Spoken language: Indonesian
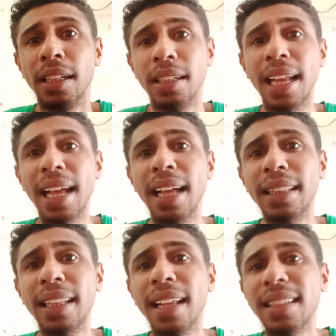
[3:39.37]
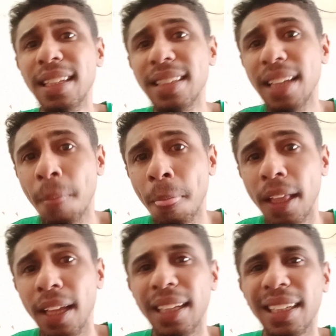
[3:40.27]
Nah, tenang saja,
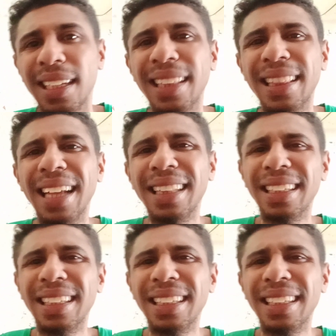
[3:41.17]
kita